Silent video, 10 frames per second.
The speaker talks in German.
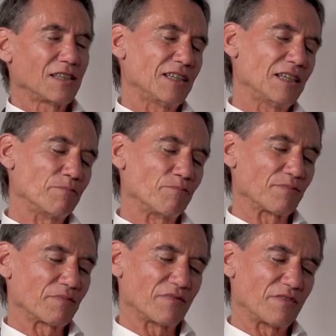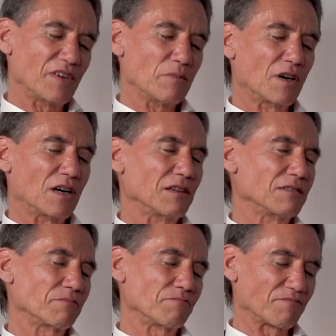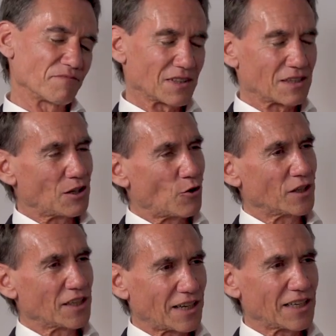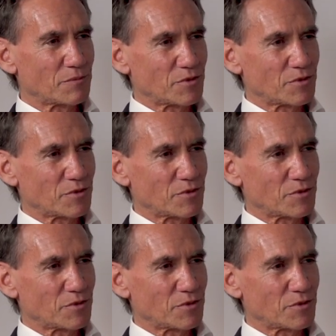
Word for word: Denn ähm, wenn man der Leute rät,